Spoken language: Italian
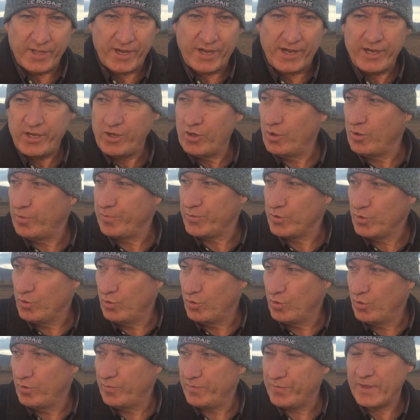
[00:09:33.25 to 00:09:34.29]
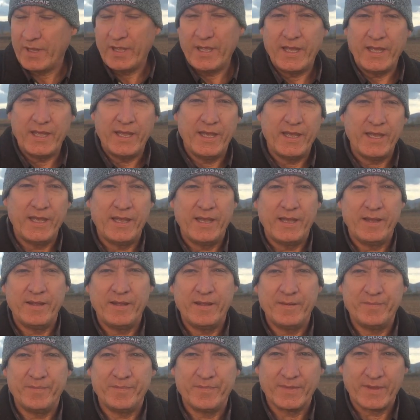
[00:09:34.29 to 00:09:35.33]
un terreno più
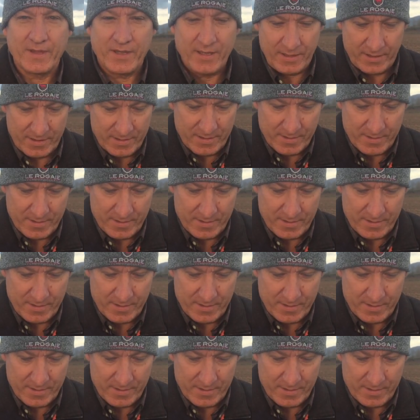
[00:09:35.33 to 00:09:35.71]
ehm,